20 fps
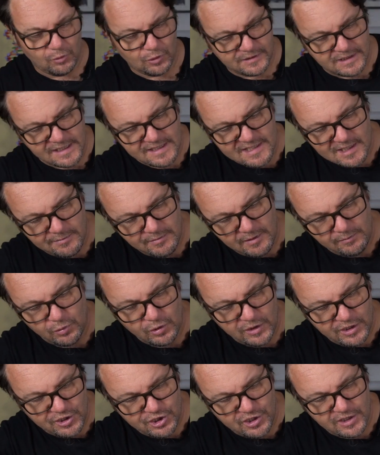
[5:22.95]
moltissime
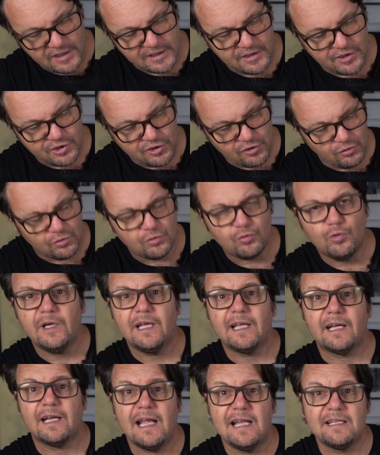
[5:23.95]
bollicine di
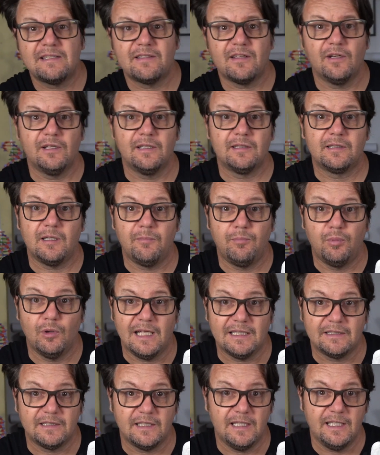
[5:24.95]
CO2 restano
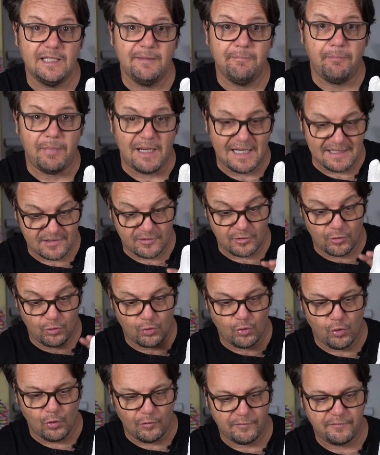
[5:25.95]
intrappolate nell'impasto e lo
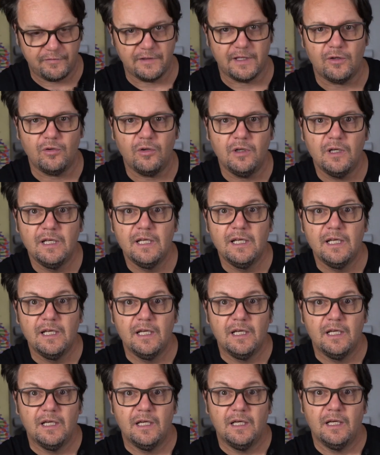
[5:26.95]
gonfiano
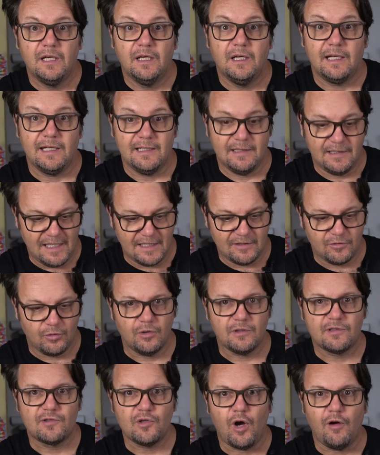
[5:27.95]

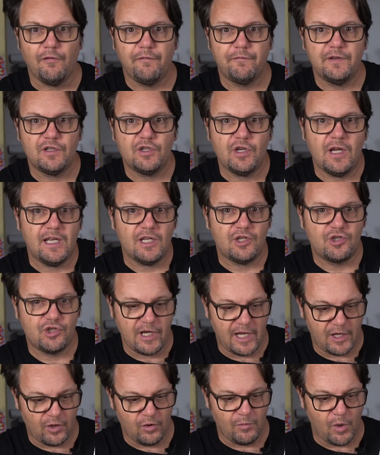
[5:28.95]
rendendolo soffice,
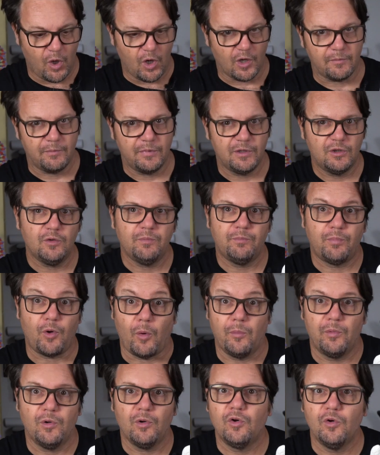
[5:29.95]
leggero, morbido,
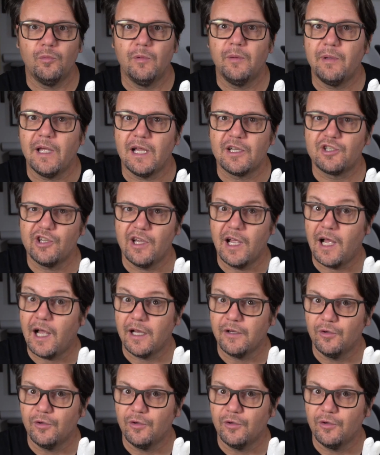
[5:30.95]
proprio come piace a